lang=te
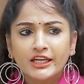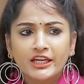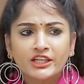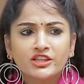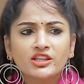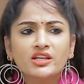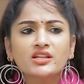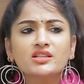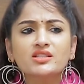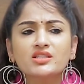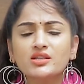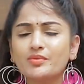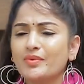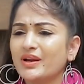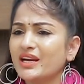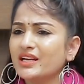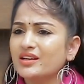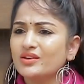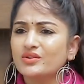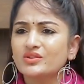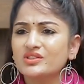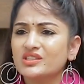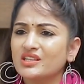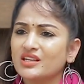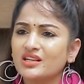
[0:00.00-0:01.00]
ఎదిరించి
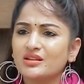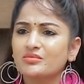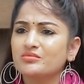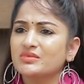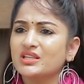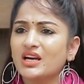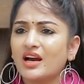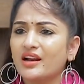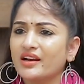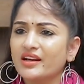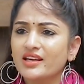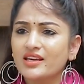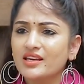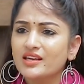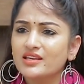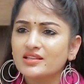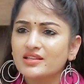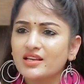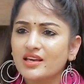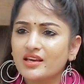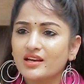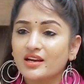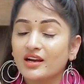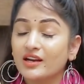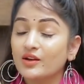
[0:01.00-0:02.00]
బయటకు వచ్చేయడం చాలా
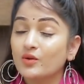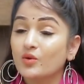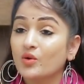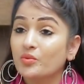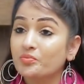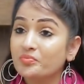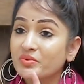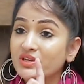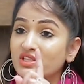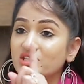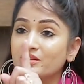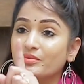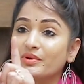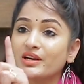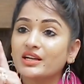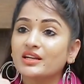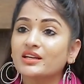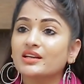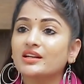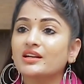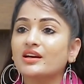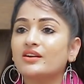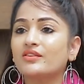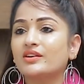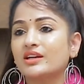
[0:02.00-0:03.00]
ఈజీ కానీ ఒప్పించి
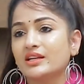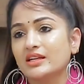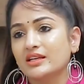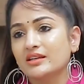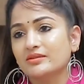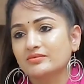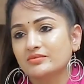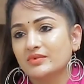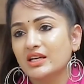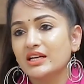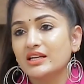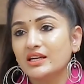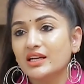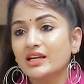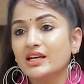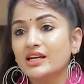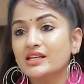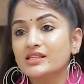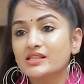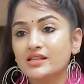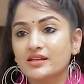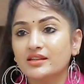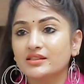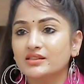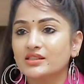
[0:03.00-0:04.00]
బయటకు రావాలి ఇంత
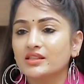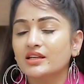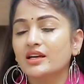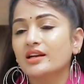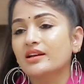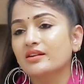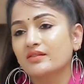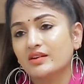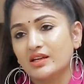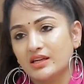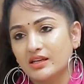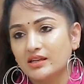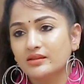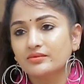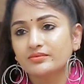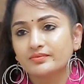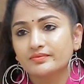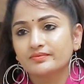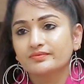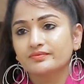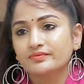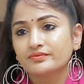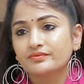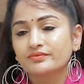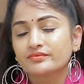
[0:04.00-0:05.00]
గెలిచి రచ్చగలవాలి
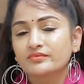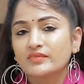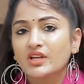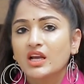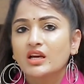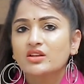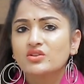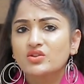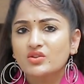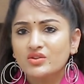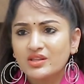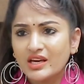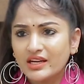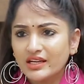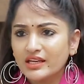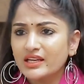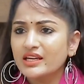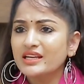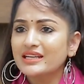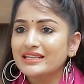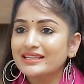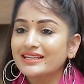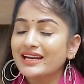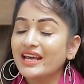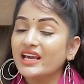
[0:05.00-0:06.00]
సో
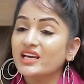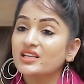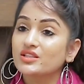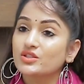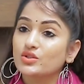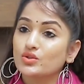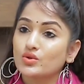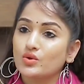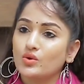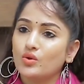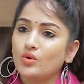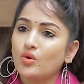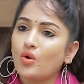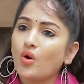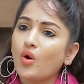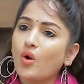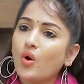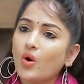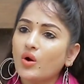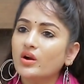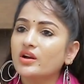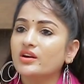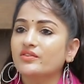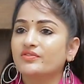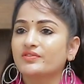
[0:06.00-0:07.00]
దానికి ఇట్ టేక్స్
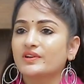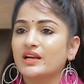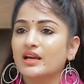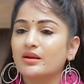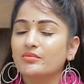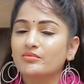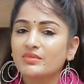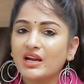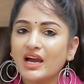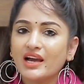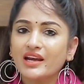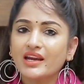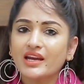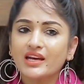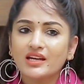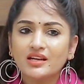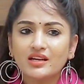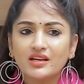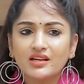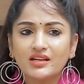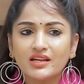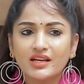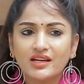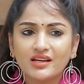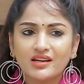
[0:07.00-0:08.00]
లోడ్ ఆఫ్ టైం
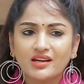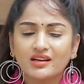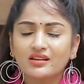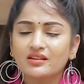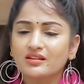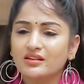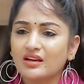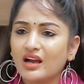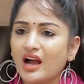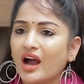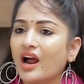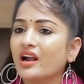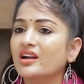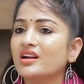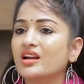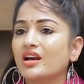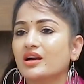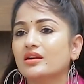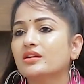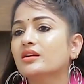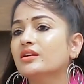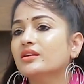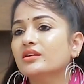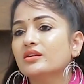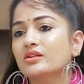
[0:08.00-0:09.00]
నాకేంటంటే నాకు ఇంకా అన్ని
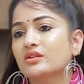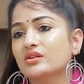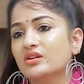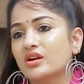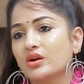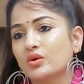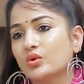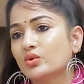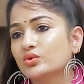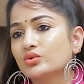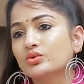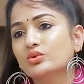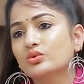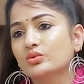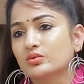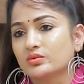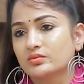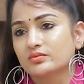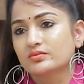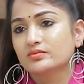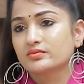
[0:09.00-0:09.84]
అడ్డంకులు నాకు వద్దు